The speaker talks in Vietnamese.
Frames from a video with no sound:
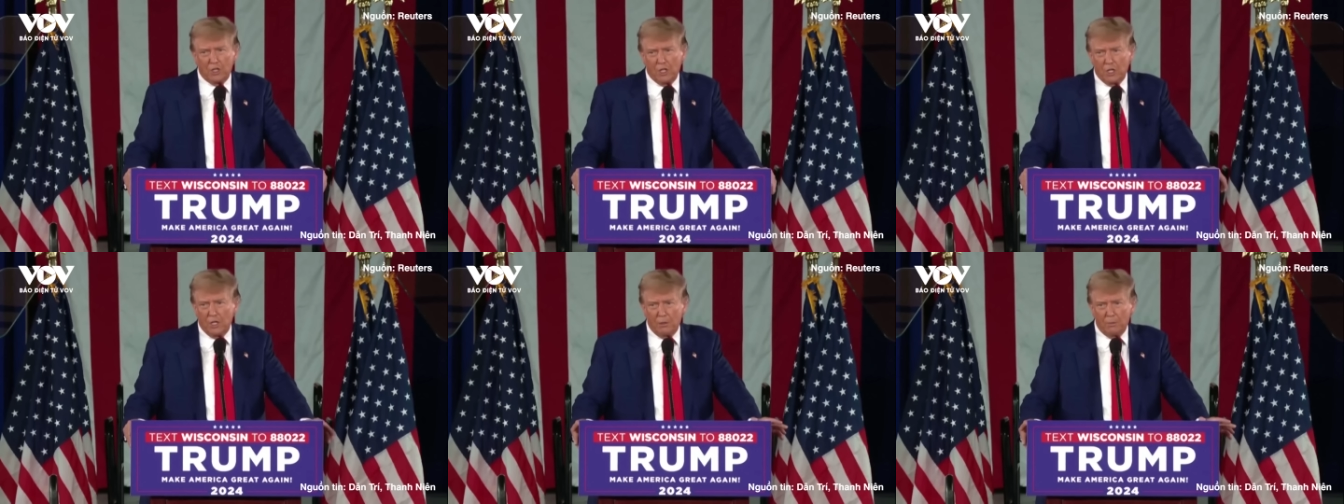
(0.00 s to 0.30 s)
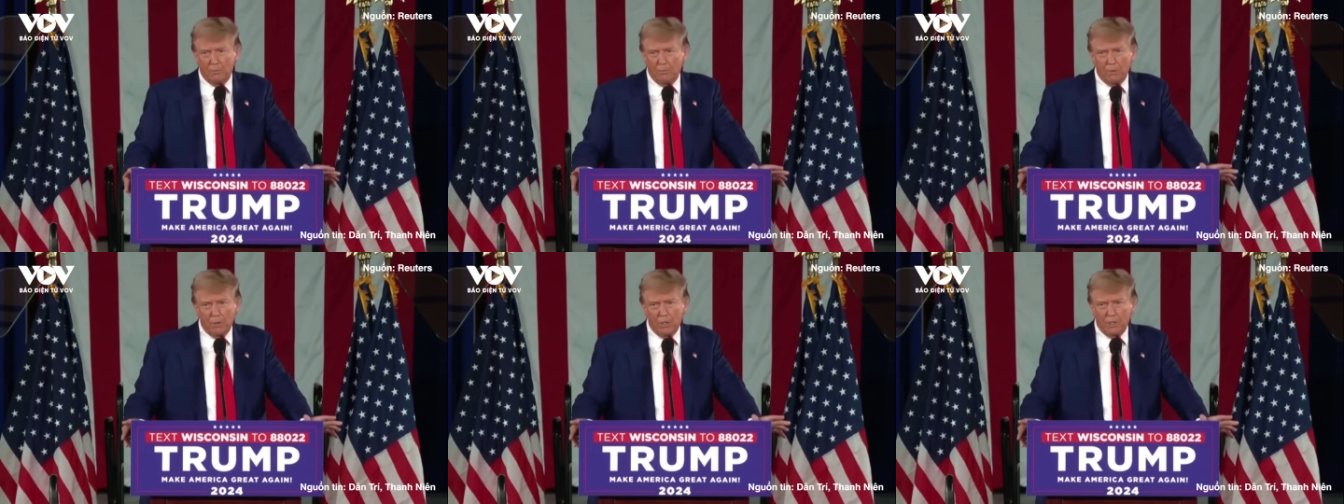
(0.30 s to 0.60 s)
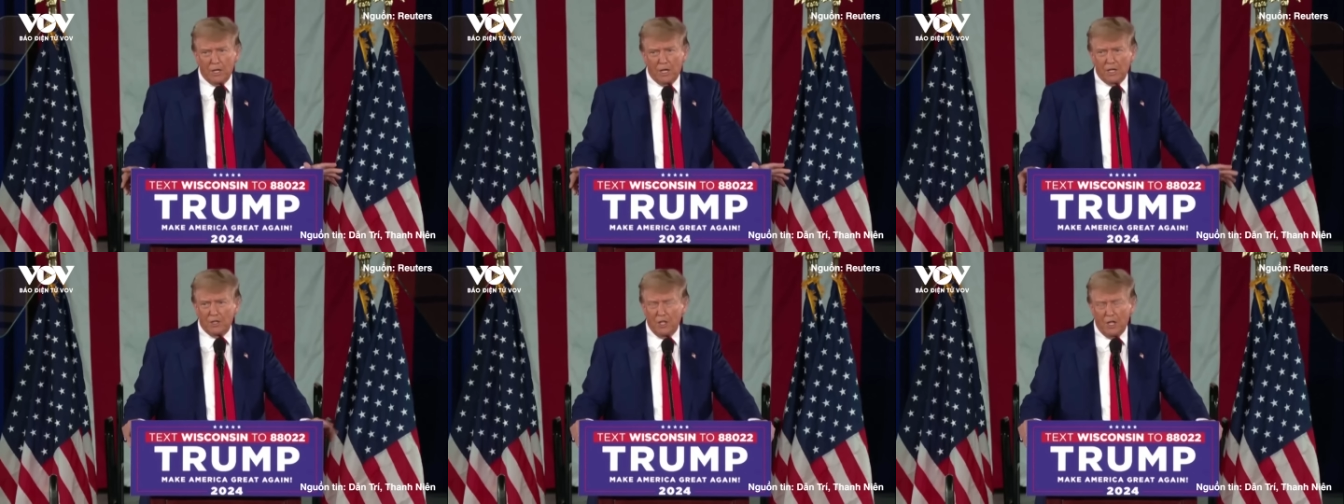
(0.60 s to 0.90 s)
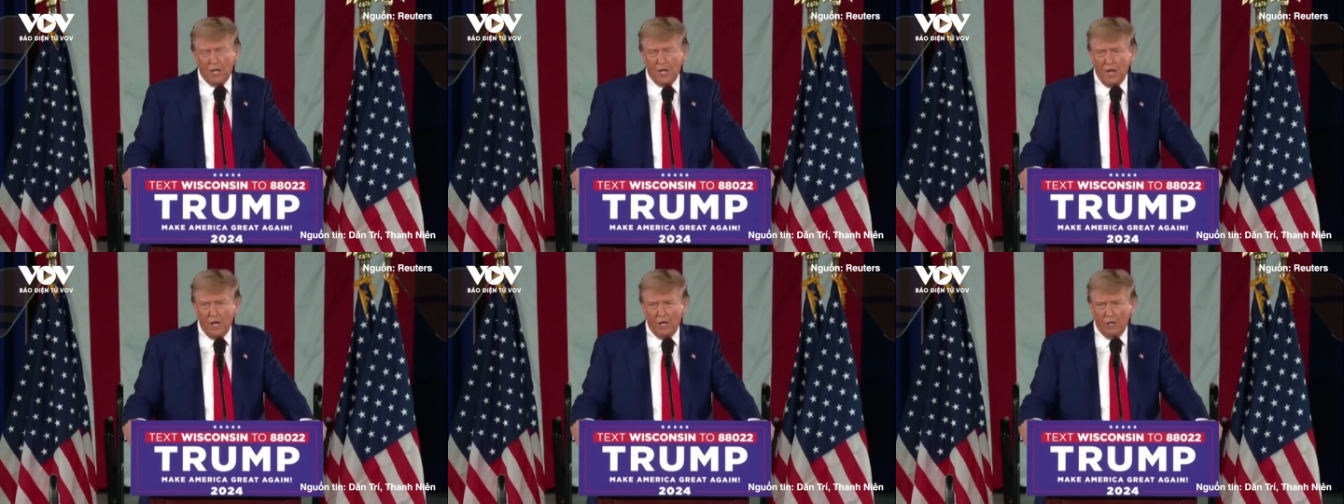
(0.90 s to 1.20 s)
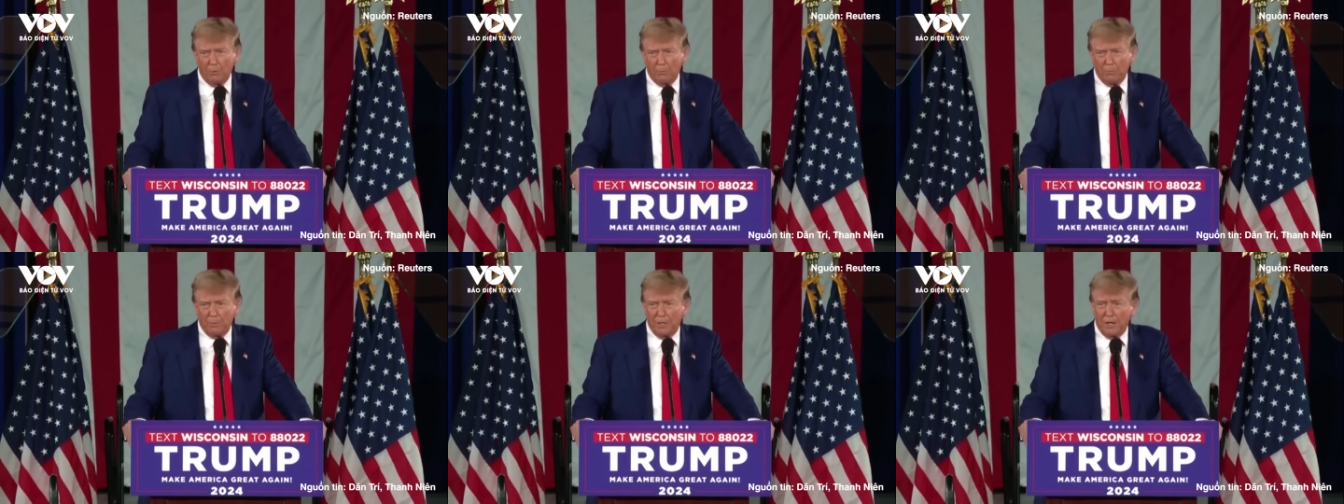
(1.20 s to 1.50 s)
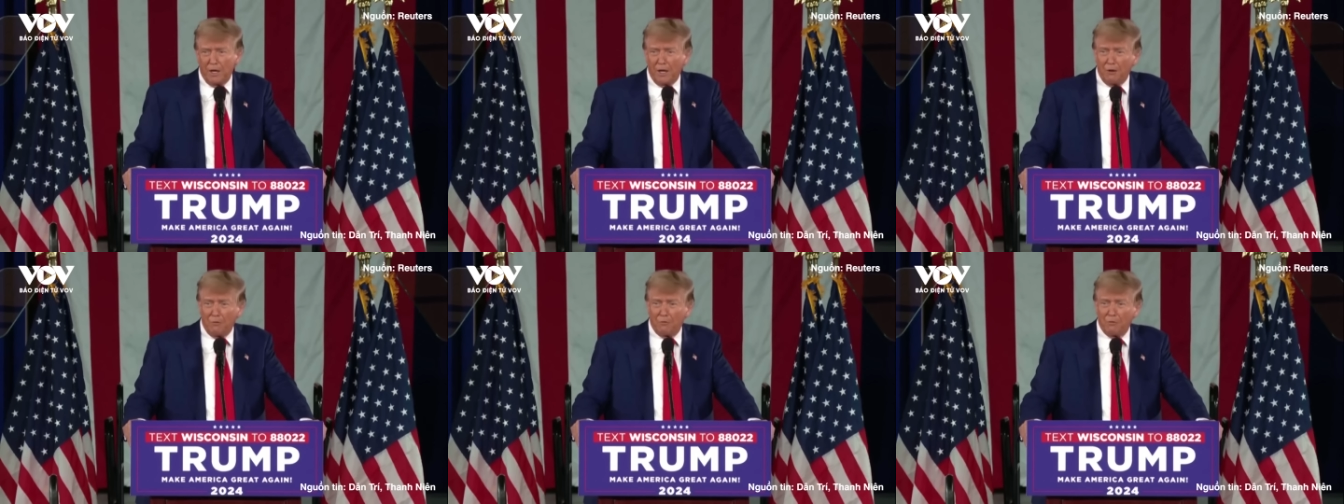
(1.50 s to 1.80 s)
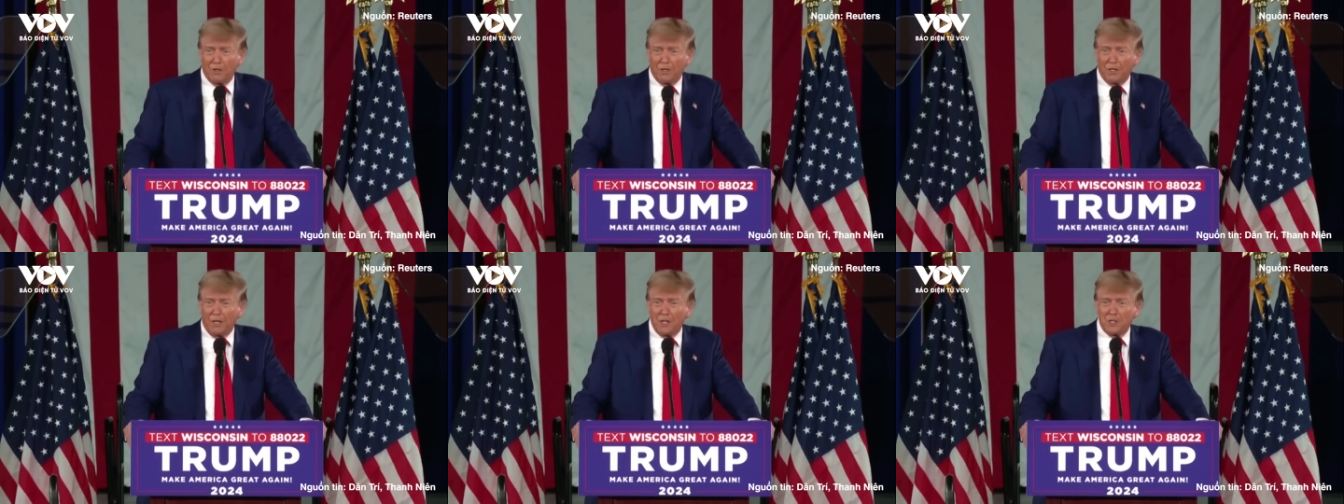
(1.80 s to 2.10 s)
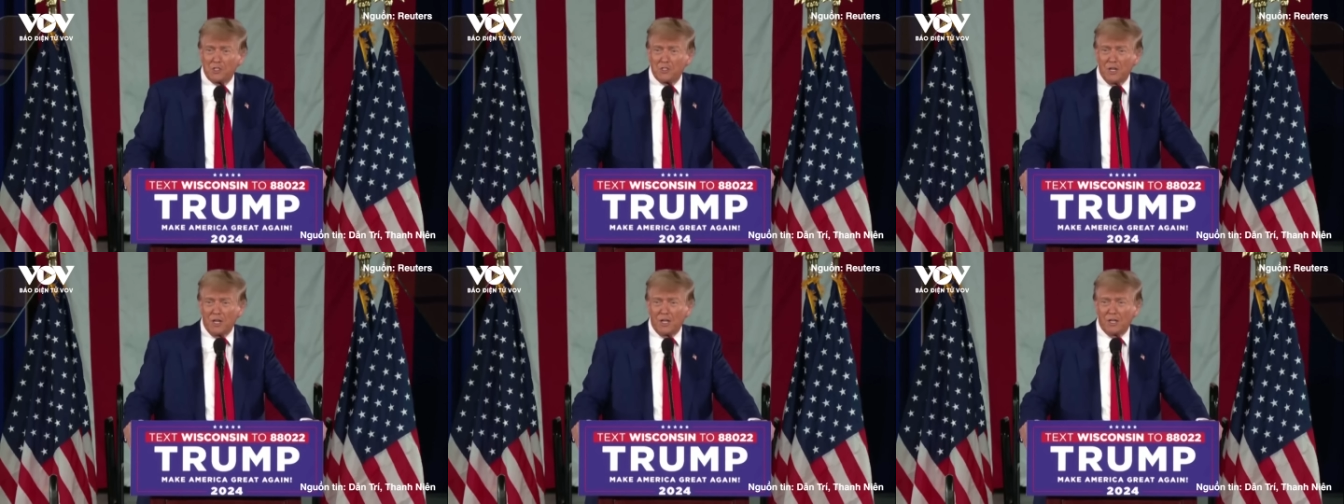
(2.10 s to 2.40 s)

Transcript: Ông Trump tuyên bố, đây là một điều điên rồ.